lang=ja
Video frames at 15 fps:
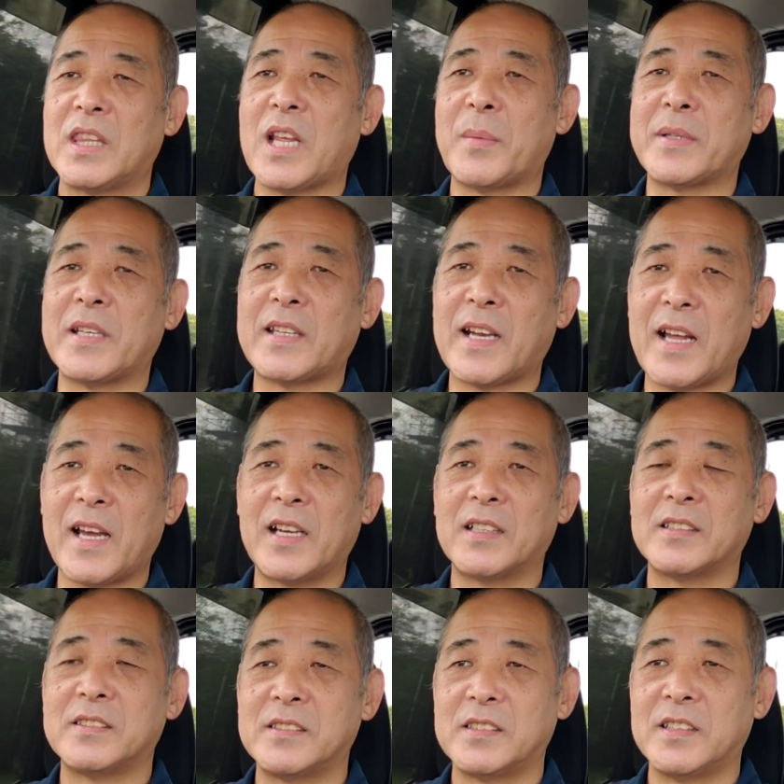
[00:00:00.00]
食べてったら、
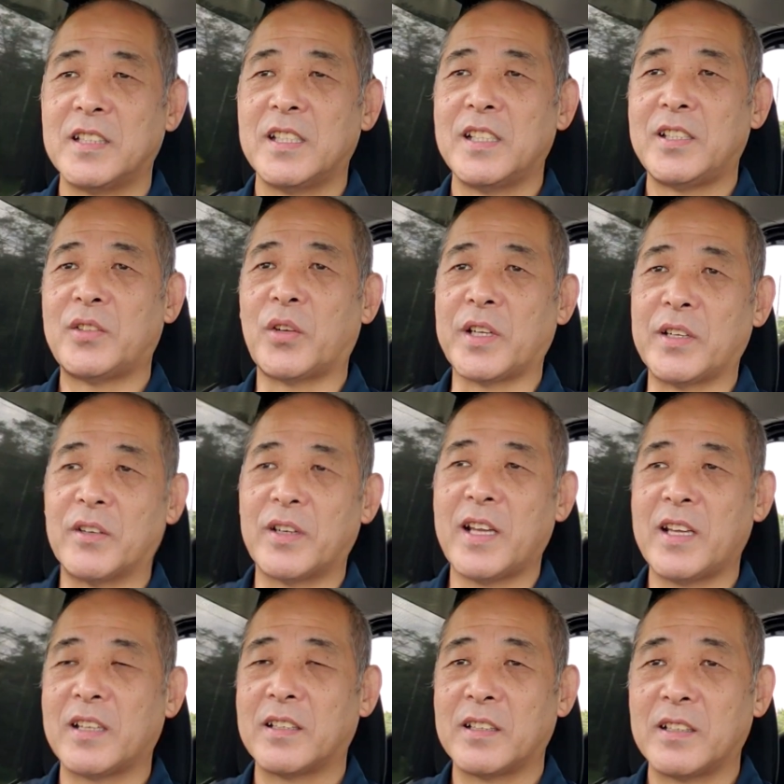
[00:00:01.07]
一人の
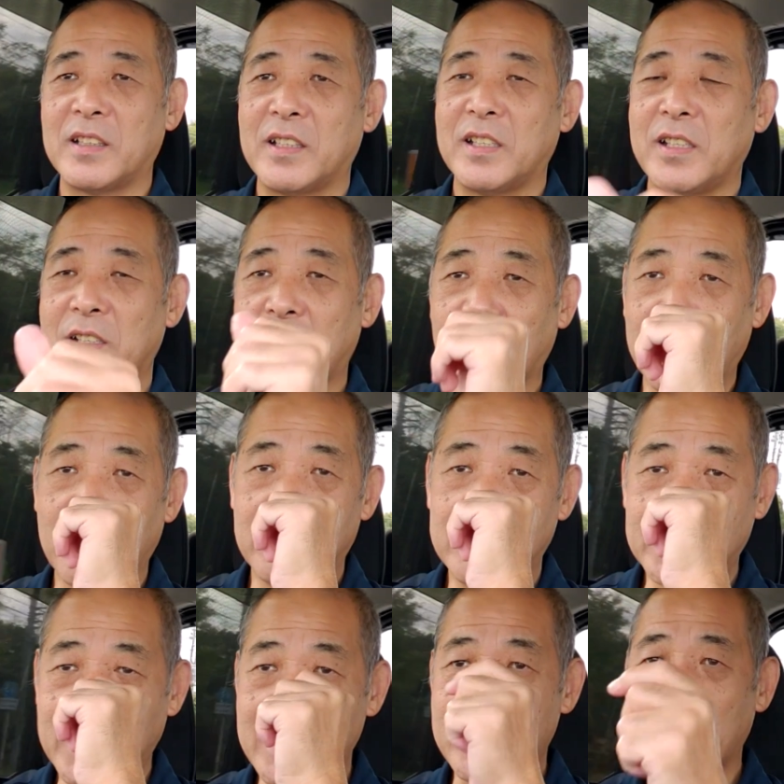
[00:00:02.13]
ね、一人の運
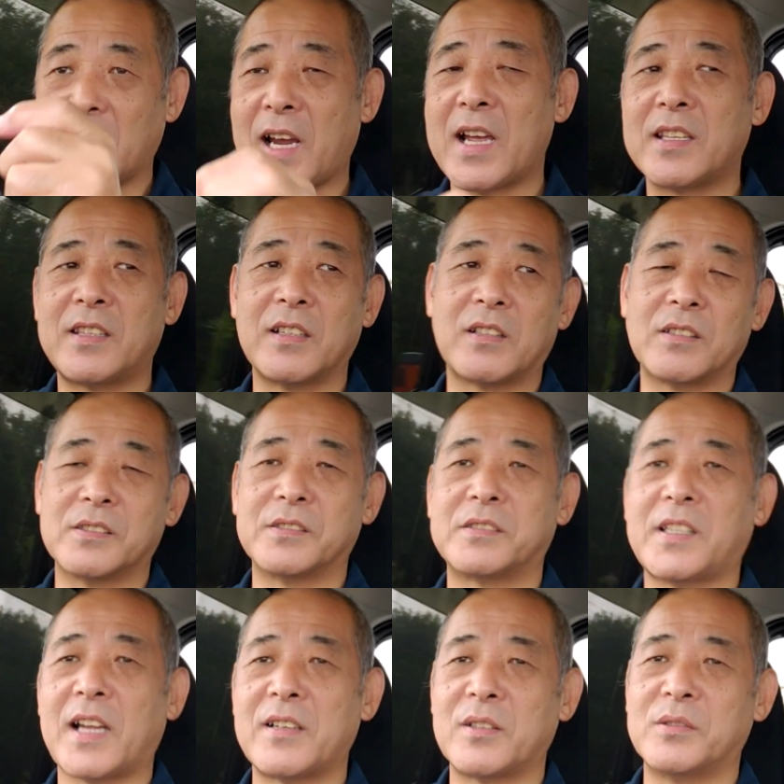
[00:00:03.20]
転手が帰ってくる、
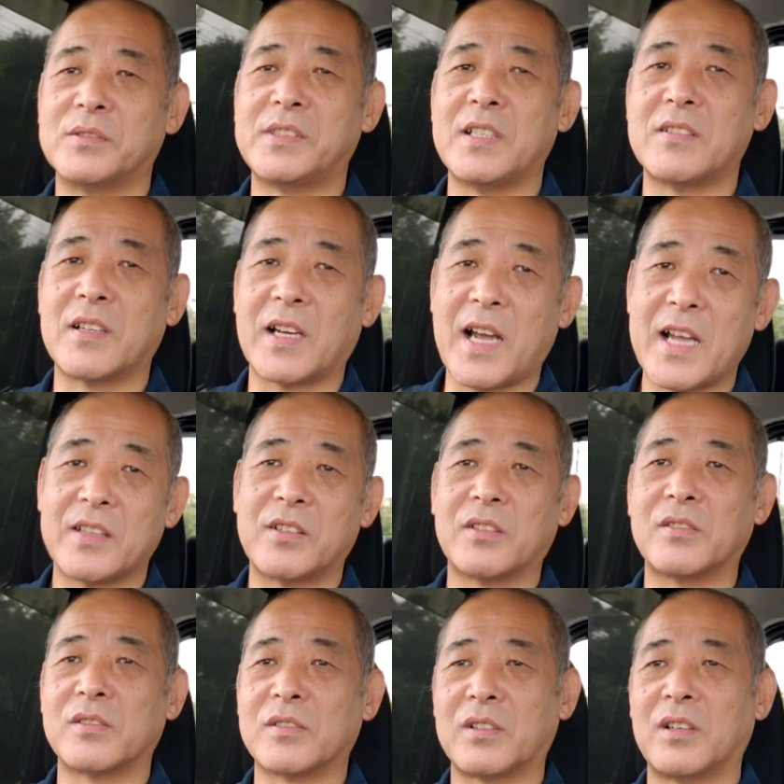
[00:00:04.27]
二人の運転手が帰って
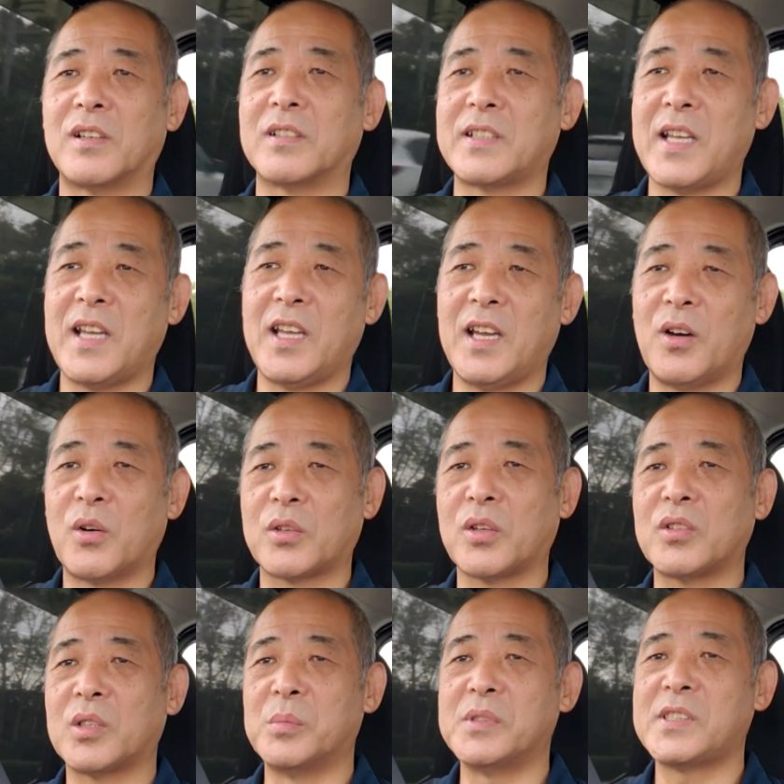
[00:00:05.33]
くると。で、ほ
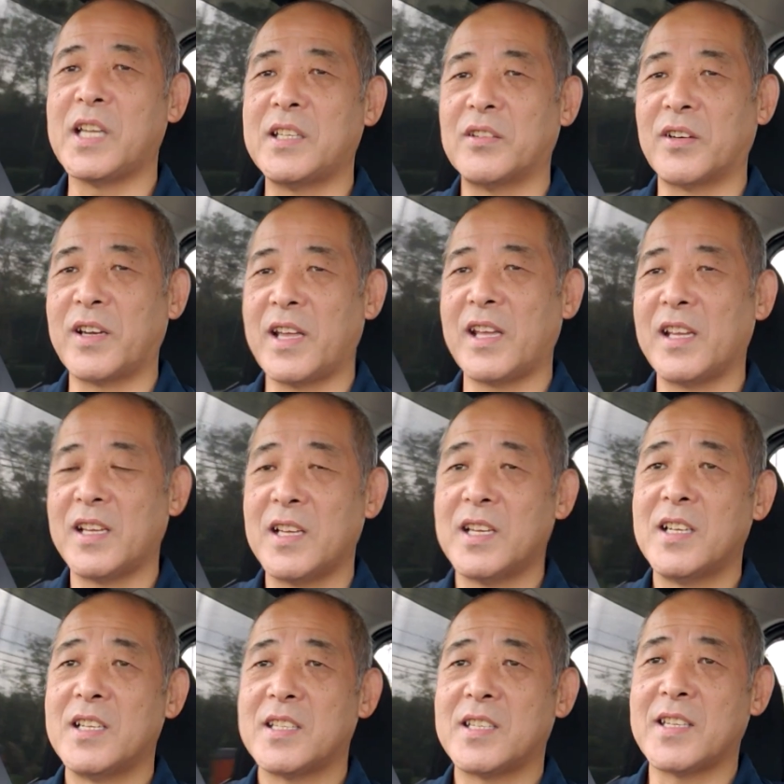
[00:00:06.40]
とんど無線のね、
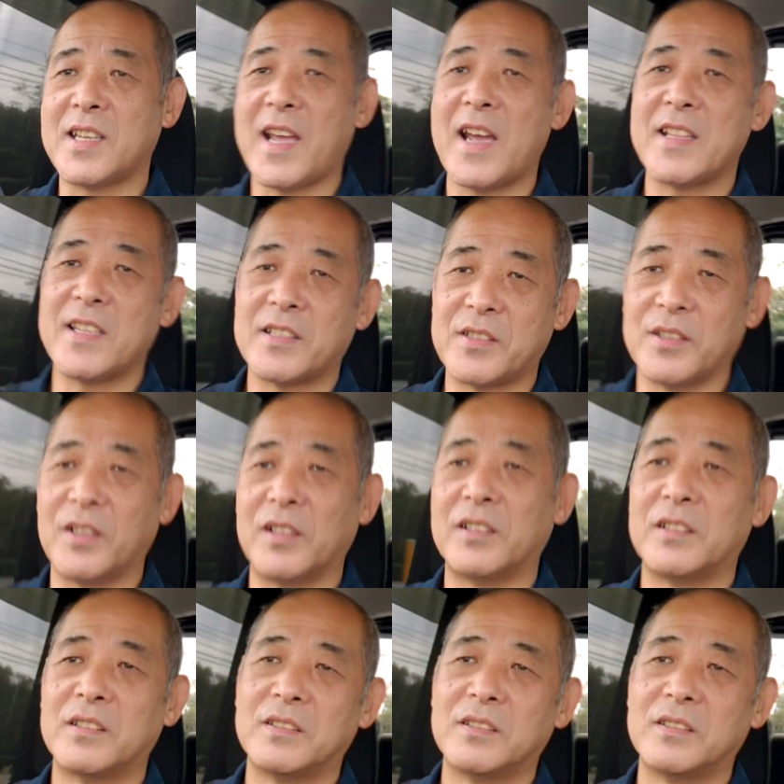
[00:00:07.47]
知り合いですよ。